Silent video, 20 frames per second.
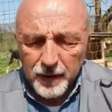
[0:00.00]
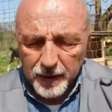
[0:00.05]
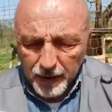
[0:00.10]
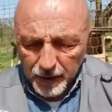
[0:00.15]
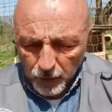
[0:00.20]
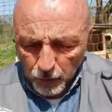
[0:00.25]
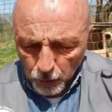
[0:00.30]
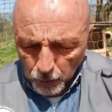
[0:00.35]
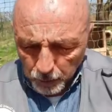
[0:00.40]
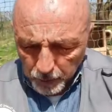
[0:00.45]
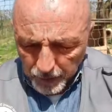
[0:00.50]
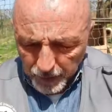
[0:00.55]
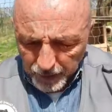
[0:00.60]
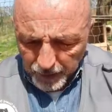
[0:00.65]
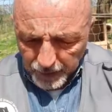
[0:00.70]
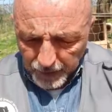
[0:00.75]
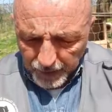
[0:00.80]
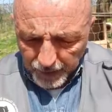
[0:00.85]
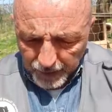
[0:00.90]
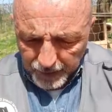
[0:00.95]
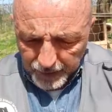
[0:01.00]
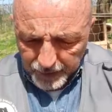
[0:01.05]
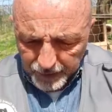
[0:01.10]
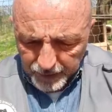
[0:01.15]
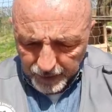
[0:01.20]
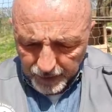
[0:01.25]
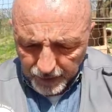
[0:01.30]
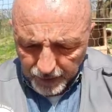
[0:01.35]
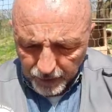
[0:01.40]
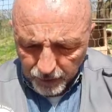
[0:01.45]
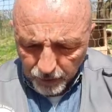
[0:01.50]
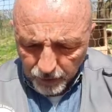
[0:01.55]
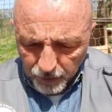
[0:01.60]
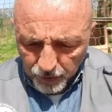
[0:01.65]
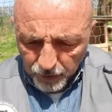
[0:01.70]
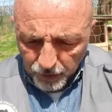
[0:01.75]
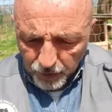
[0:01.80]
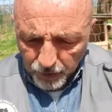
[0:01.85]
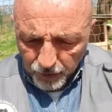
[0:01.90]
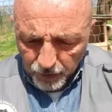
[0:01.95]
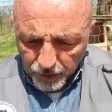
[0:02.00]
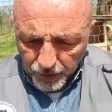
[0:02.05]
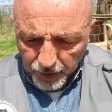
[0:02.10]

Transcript: dei lupi e interagire con loro.